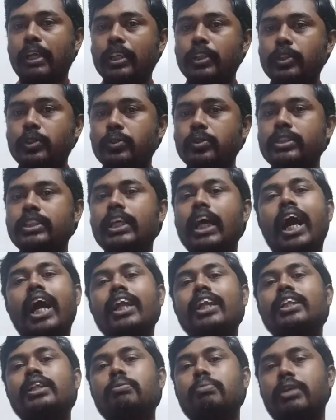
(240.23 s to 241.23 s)
మనం చూసి
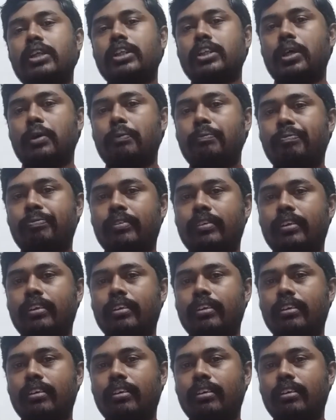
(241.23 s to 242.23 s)
ఆనందపడతాం
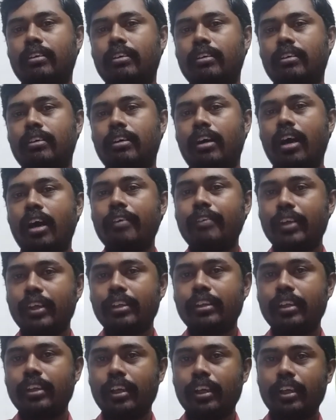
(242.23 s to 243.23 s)

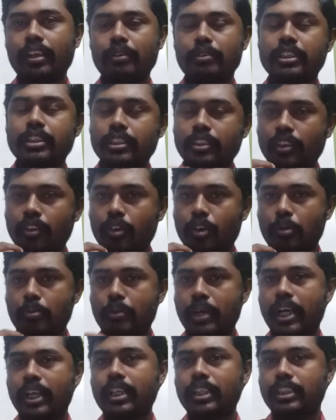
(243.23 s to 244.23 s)
ఆవేంది ఒక
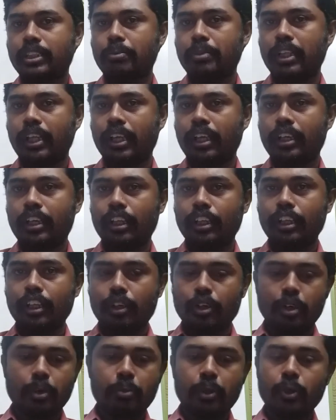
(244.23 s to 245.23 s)
మాట చెప్తే
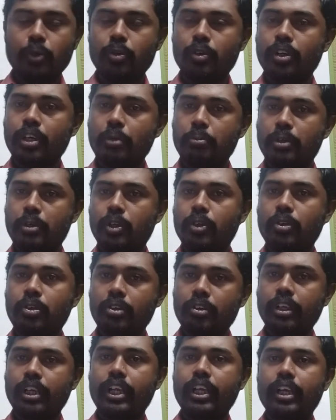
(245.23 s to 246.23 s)
కిందికి పడుకో అంటే
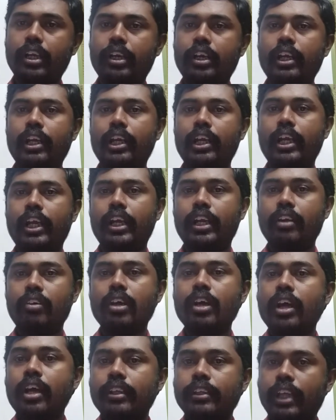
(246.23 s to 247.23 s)
పడుకోవడం అంటే లేయడం
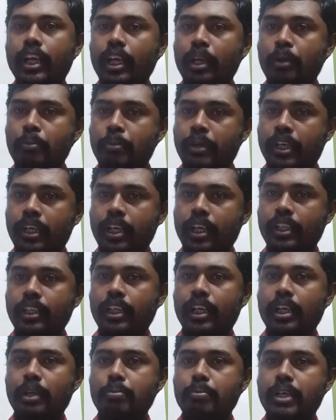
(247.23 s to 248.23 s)
దండం పెట్టంటే
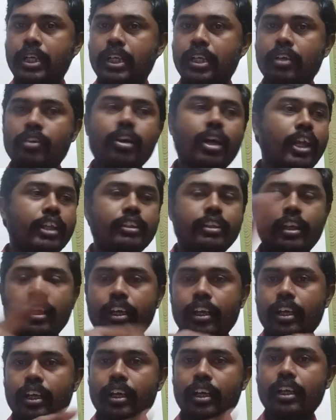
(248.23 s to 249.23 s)
దండం పెట్టడం అలా
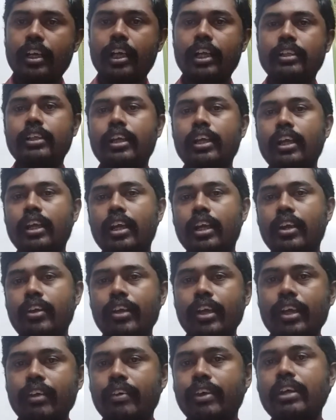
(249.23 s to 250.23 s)
తిరిగి అంటే అలా తిరిగి
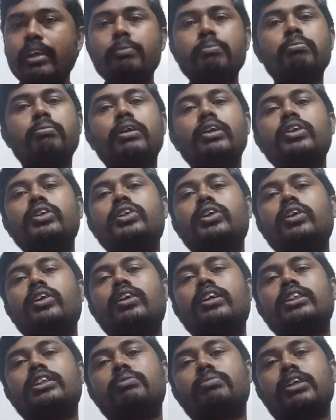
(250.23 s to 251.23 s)
రావడం ఇవన్నీ
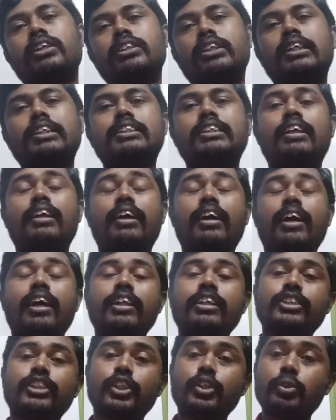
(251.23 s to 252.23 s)
మనుషులకు చెప్తే చేస్తారు
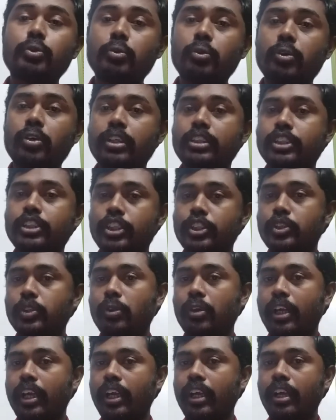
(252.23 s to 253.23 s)
కానీ జంతువులు కూడా
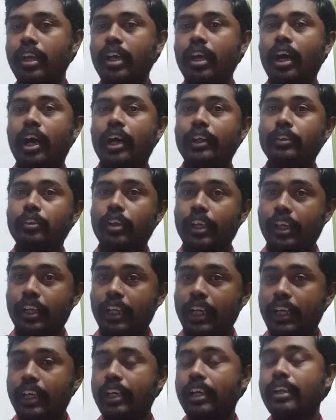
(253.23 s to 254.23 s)
చేస్తున్నాయి అందులో ఈ
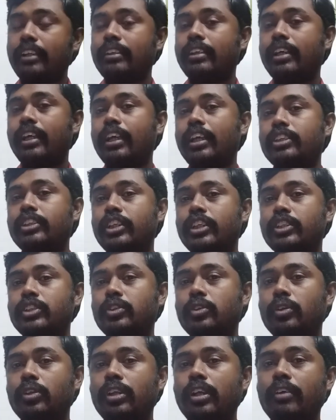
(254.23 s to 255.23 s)
గంగిరెద్ది అనేది
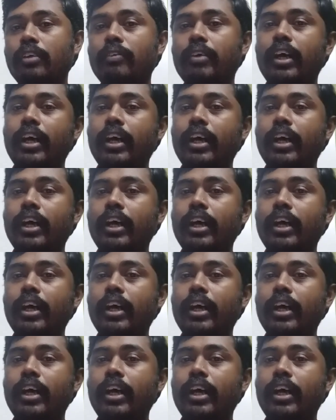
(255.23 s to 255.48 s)
చేస్తుంది